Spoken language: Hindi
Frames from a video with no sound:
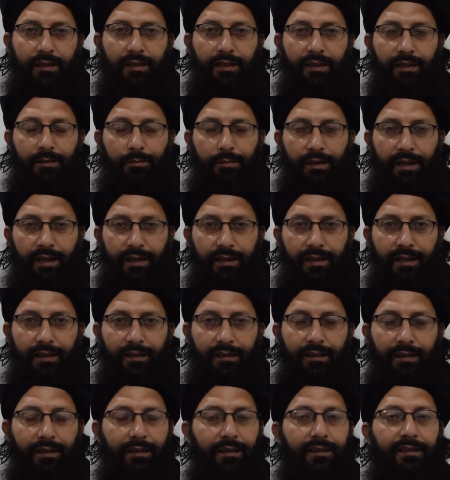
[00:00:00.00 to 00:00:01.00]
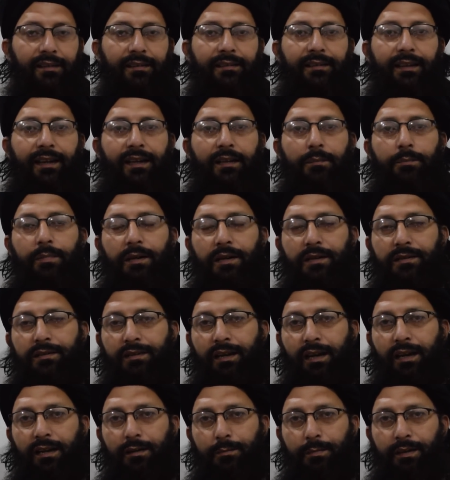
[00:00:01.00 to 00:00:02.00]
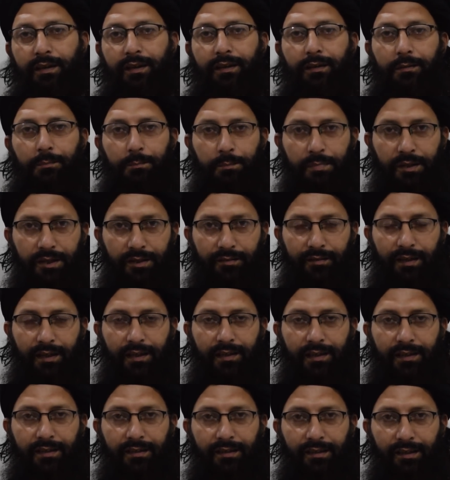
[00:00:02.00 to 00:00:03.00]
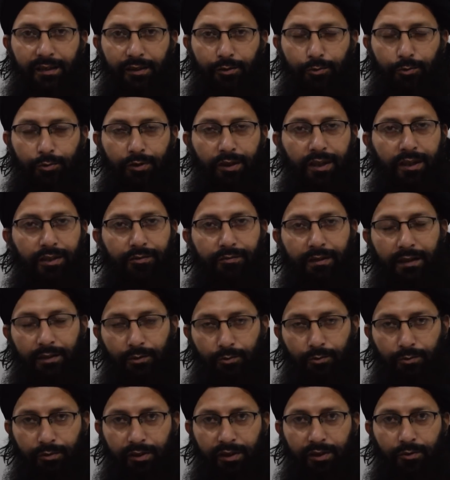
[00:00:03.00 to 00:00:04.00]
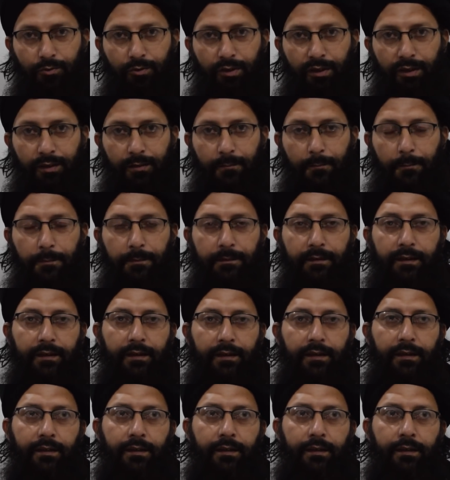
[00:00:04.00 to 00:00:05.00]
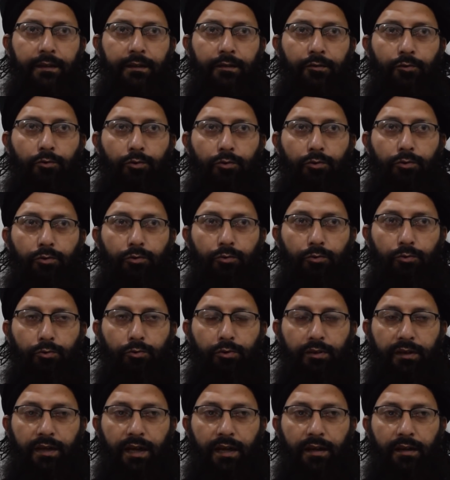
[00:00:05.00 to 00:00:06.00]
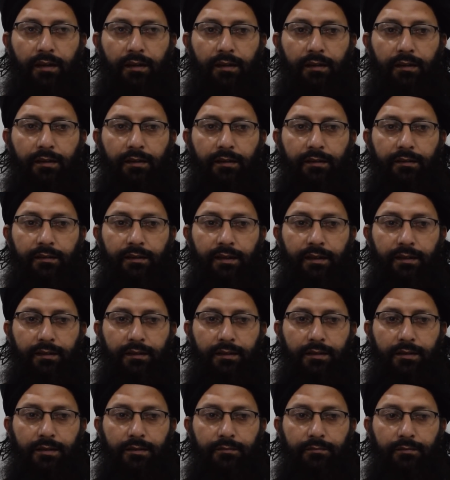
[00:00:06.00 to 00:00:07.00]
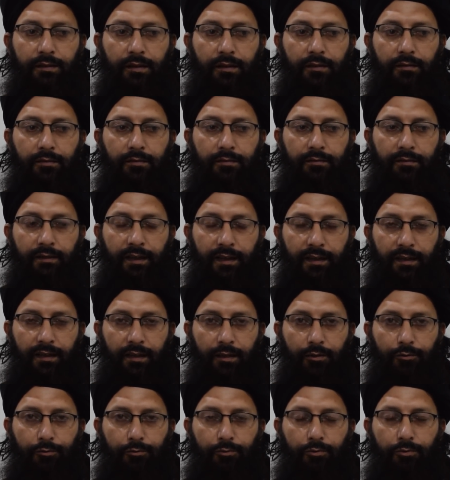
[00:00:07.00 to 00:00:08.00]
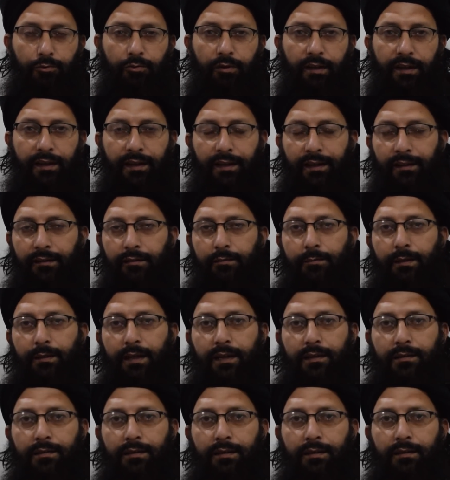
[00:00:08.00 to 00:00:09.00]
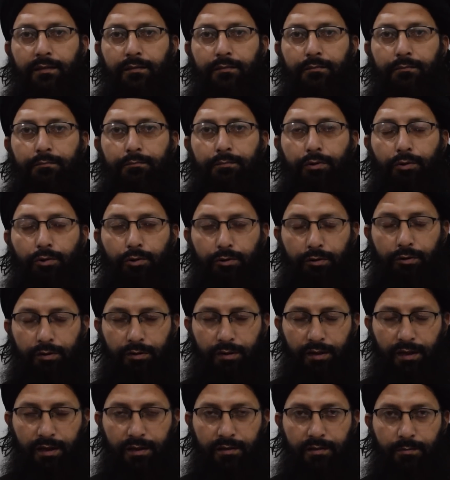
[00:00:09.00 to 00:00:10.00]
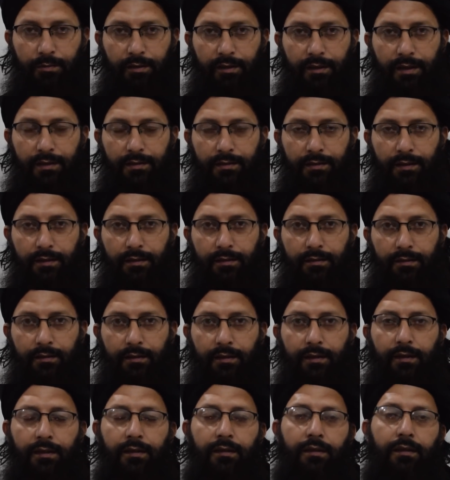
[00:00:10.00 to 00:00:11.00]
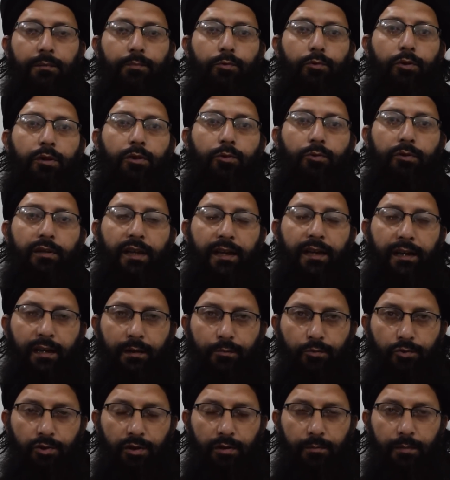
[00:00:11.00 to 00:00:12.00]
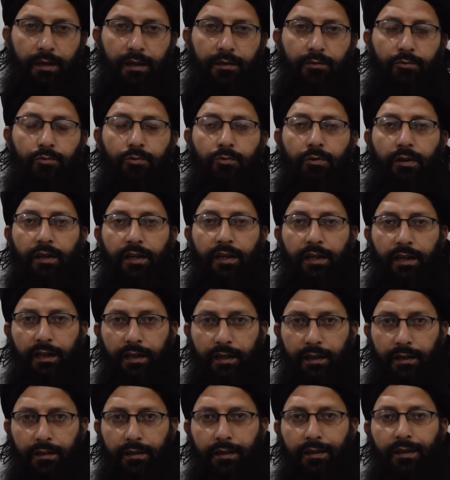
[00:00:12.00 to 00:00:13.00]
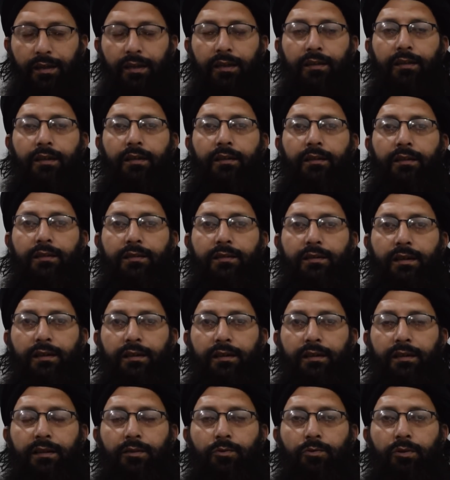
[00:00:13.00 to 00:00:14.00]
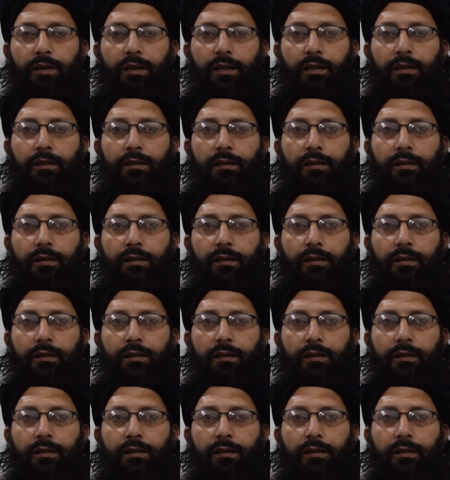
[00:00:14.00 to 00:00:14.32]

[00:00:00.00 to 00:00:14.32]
दिन ईद मनाएंगे लेकिन पाकिस्तान में पीर वाले दिन ईद होगी इतवार को नहीं होगी तो उनका ये तस्वर देना लोगों को एक एतबार से बहुत ही ज़बरदस्त है कि पूरी दुनिया के मुसलमानों को एक ही दिन ईद करनी चाहिए क्योंकि